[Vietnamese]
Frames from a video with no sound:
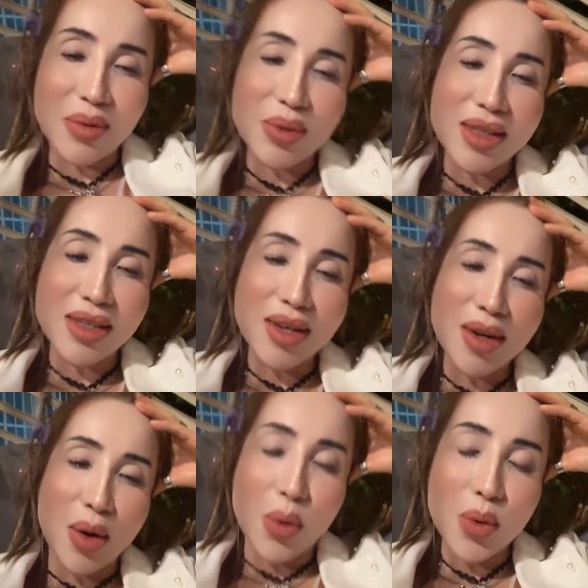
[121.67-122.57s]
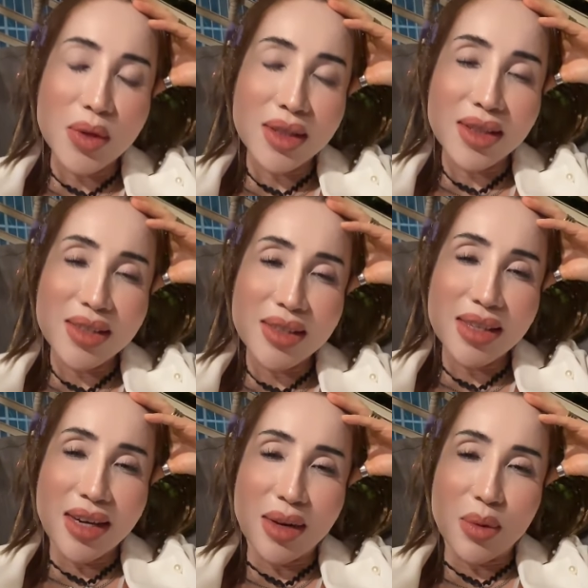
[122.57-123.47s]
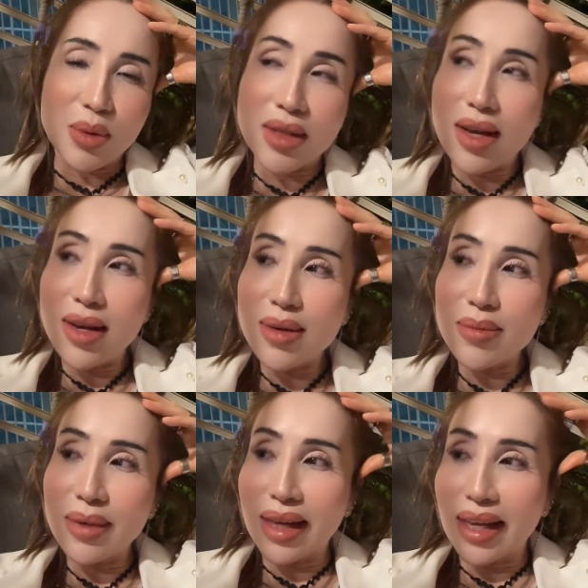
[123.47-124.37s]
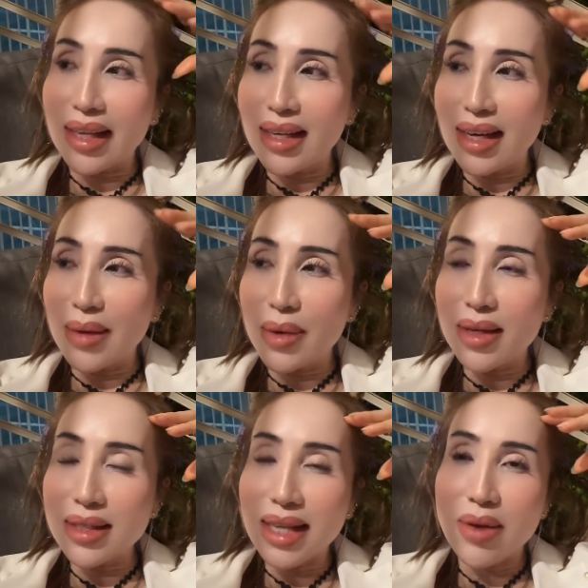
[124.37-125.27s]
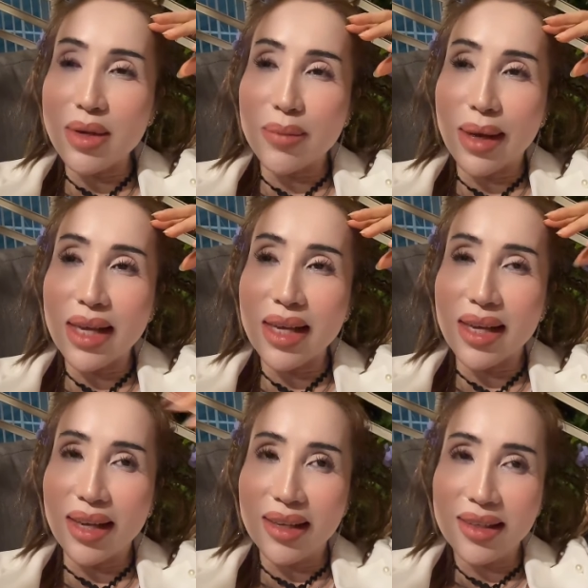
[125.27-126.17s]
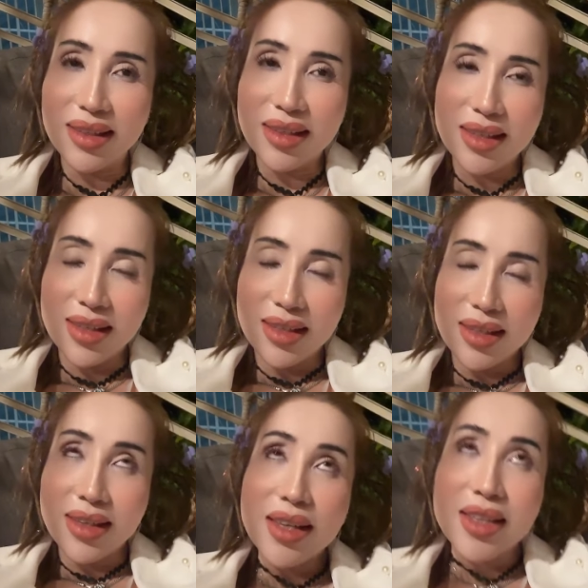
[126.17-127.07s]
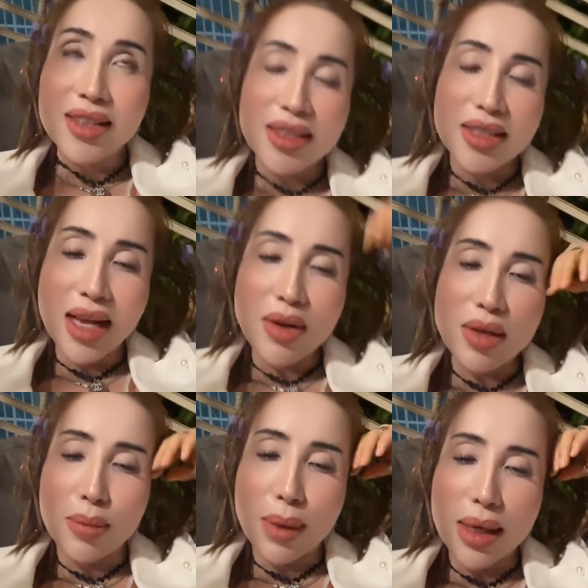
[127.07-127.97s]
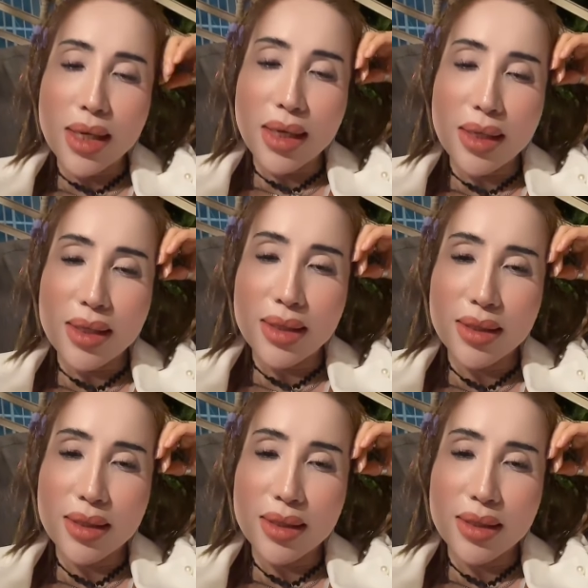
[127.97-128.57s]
giờ cũng chưa có ngủ nữa giờ này còn sớm mà giờ này mới có 6 giờ mấy à 6 giờ mấy à